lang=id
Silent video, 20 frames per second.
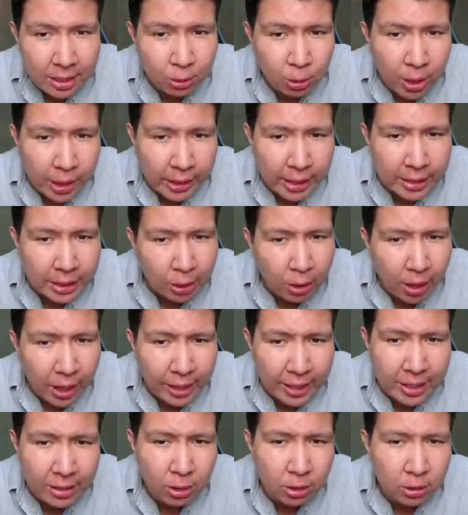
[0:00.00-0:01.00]
gue yakin kalau
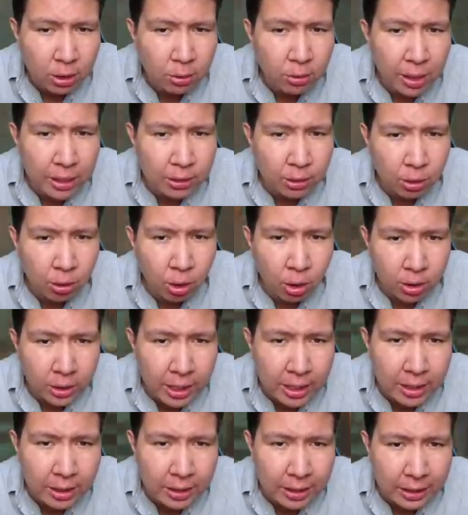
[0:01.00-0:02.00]
kalian nonton walkthrough
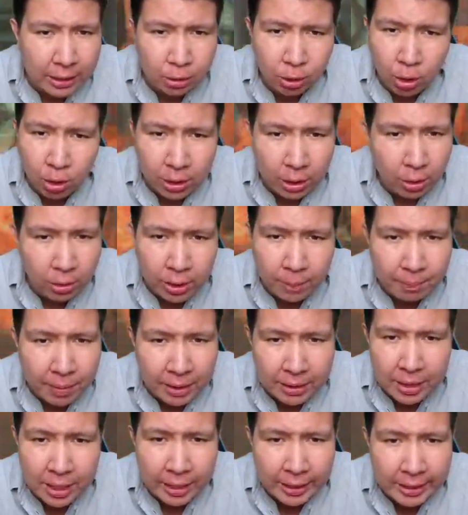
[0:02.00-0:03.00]
orang itu orang-orang
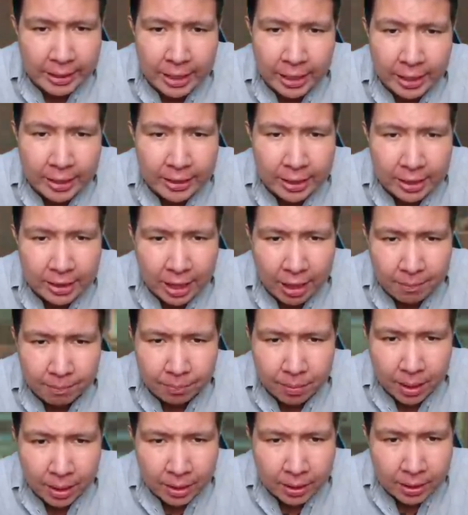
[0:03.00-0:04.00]
pada ngindarin dengan
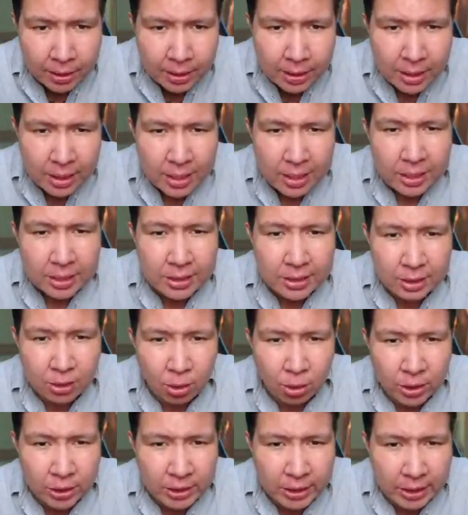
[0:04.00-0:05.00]
gampang.
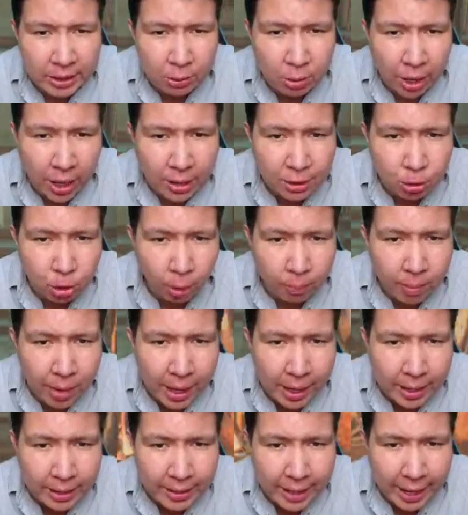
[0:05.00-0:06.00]
So di sini gue akan
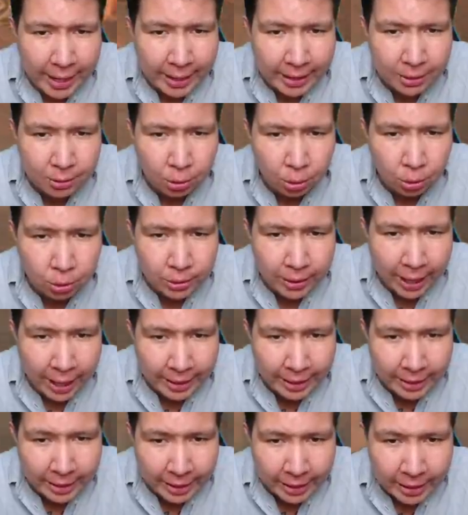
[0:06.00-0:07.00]
coba kenain
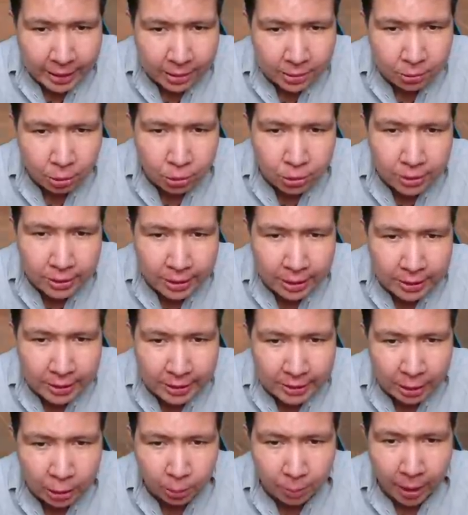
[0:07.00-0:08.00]
jurusnya ini nih, jurus
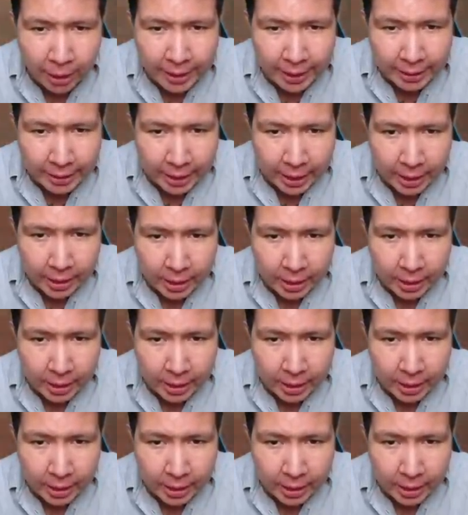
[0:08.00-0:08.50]
ngecasnya kita coba kenain ya.